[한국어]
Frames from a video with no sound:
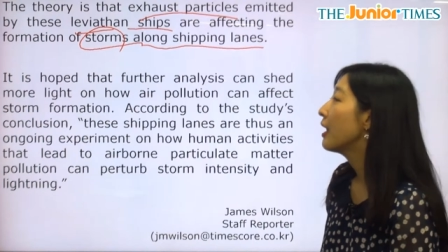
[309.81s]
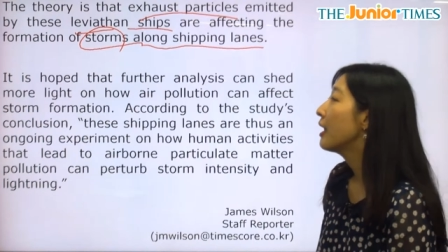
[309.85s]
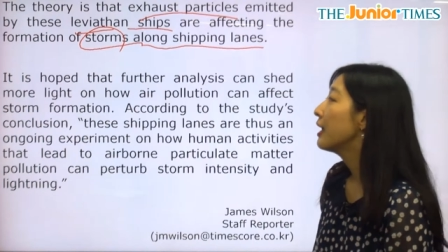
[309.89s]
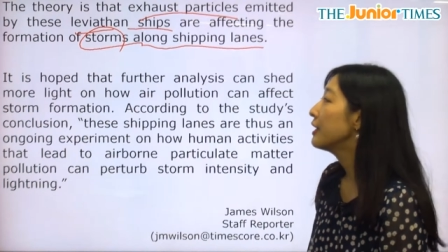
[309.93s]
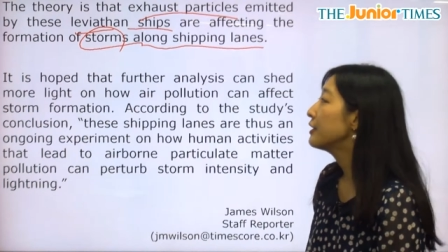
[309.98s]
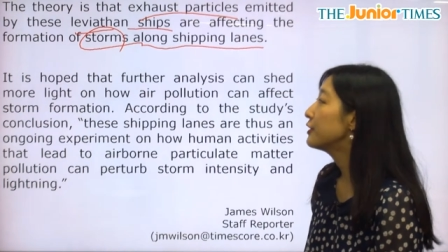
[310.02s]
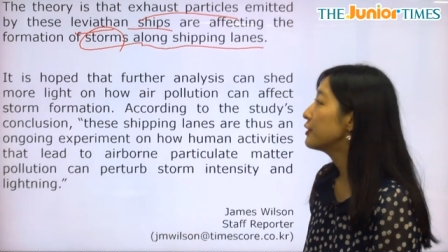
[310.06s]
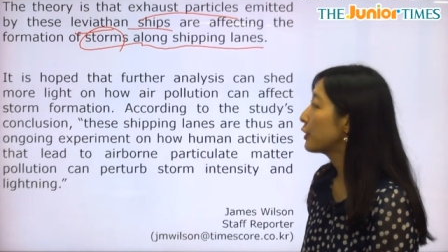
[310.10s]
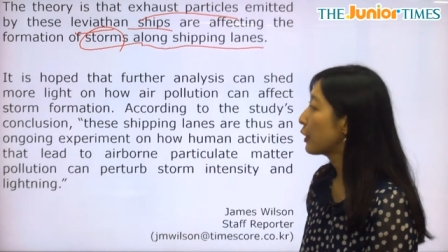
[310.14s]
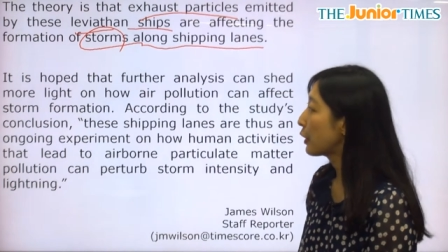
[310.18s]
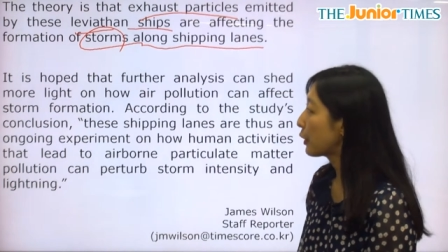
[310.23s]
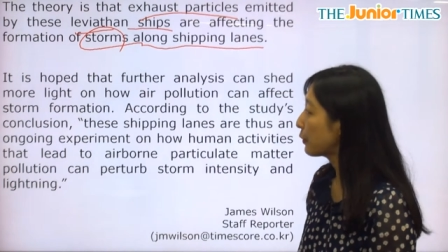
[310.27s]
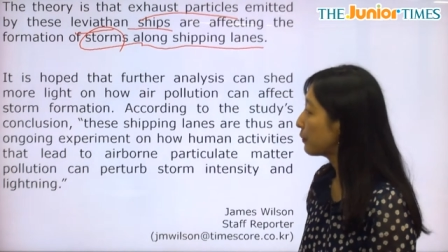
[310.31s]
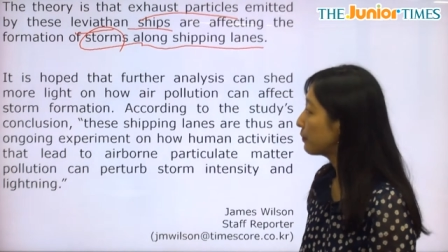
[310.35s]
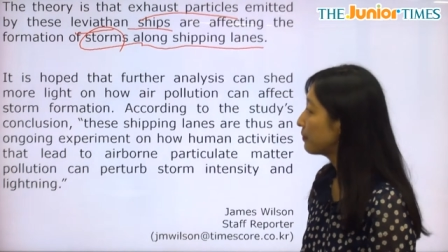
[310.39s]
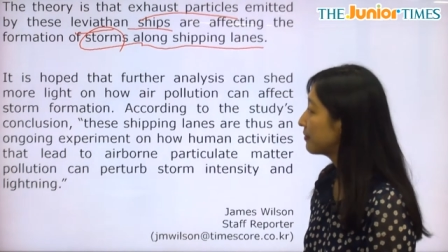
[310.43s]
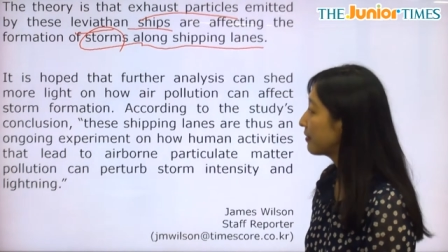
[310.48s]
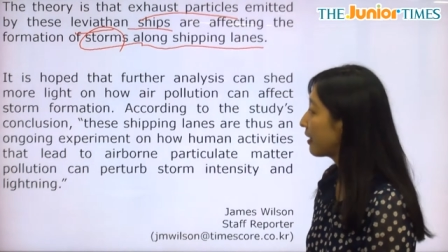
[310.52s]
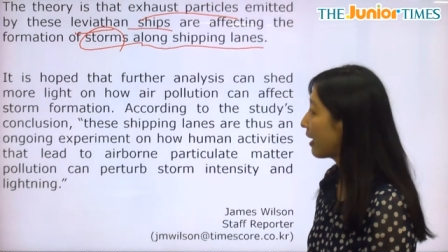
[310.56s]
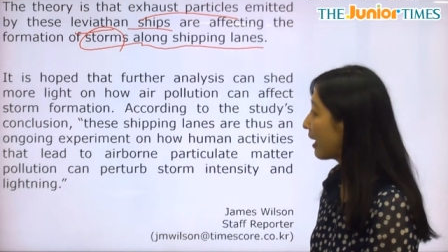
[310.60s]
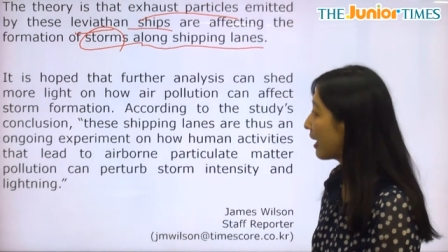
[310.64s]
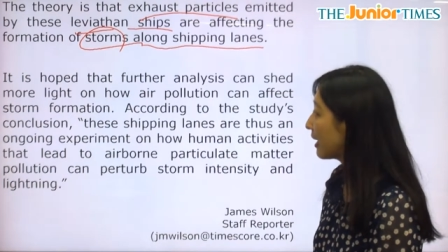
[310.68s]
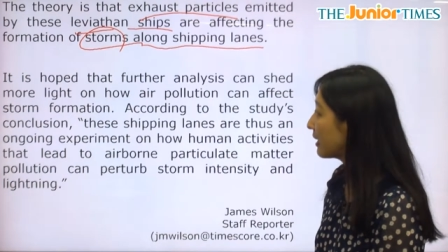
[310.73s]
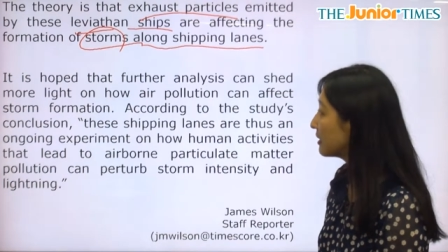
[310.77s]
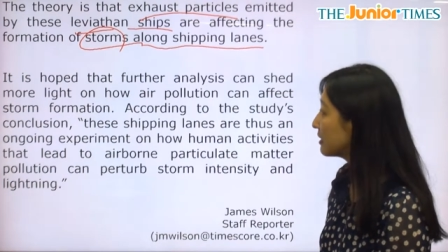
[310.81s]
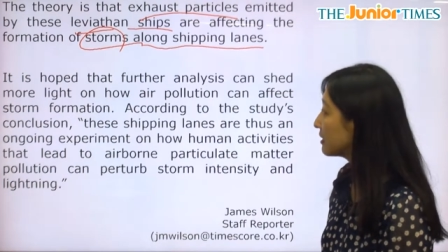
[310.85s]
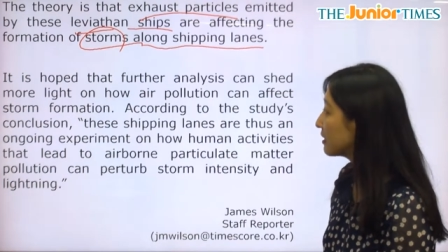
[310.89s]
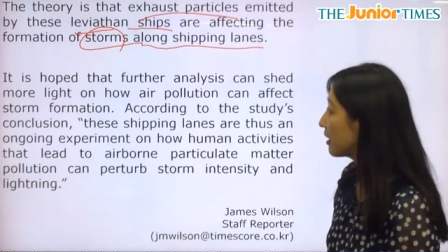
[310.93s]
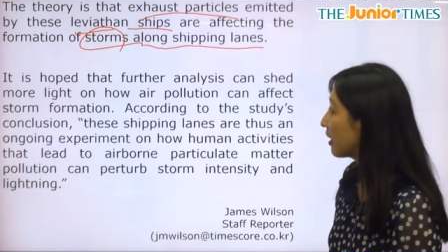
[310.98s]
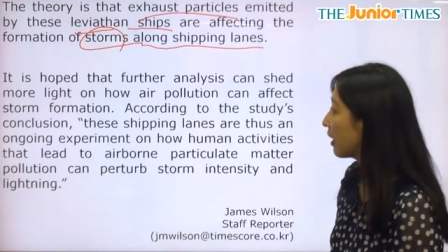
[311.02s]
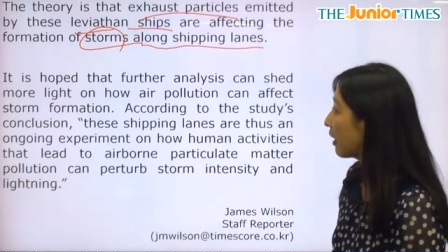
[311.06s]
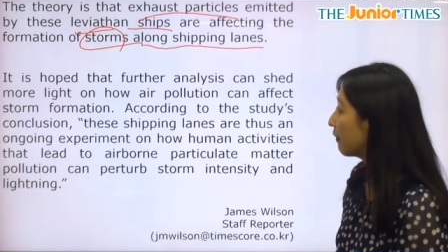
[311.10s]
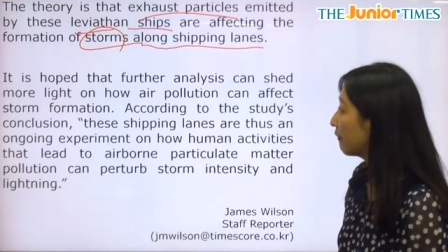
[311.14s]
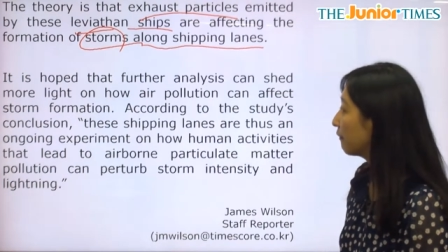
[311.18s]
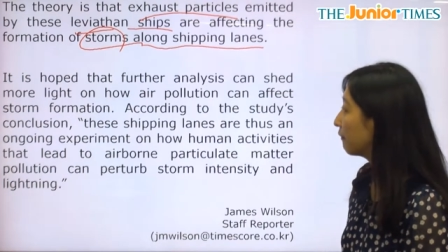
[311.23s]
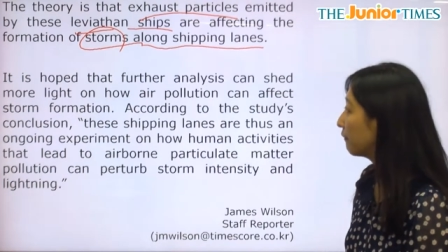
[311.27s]
It's hoped that
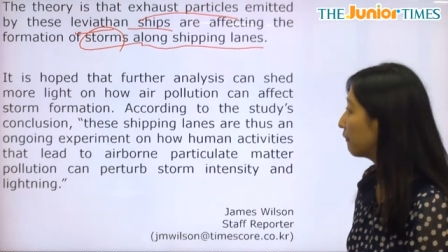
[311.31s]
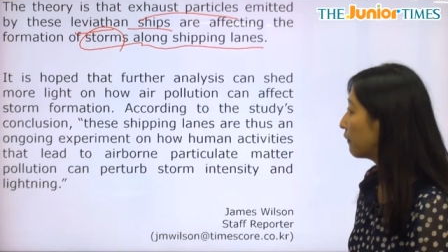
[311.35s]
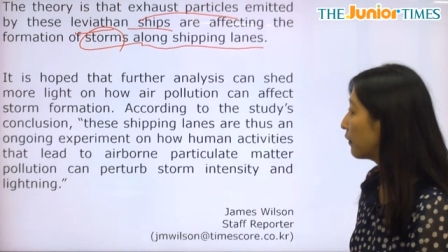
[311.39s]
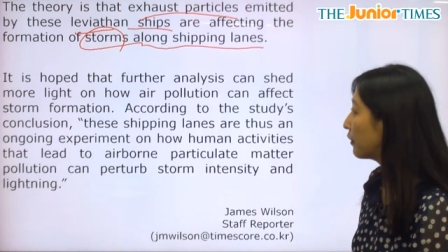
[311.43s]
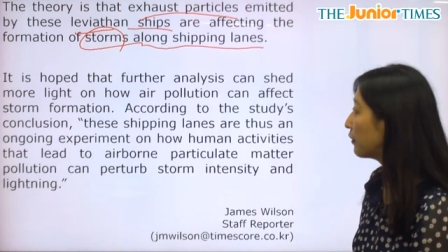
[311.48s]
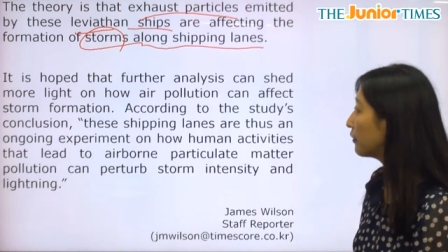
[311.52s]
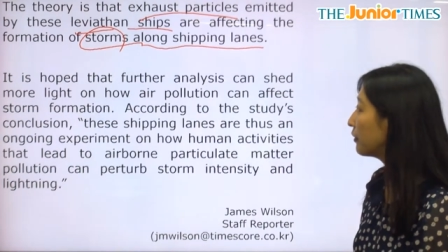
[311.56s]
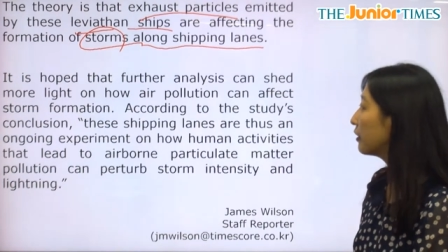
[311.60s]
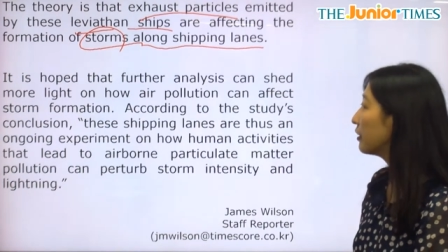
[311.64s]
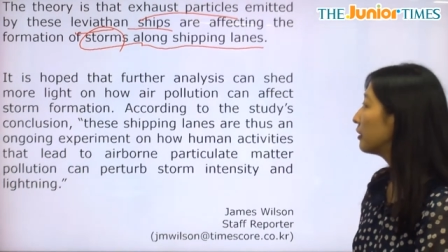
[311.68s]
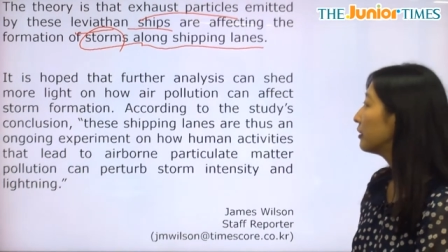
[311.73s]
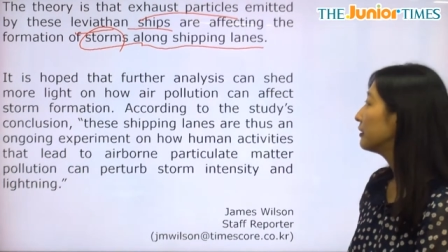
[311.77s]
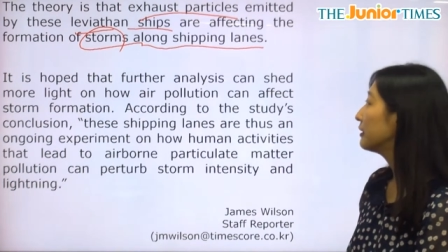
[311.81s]
Further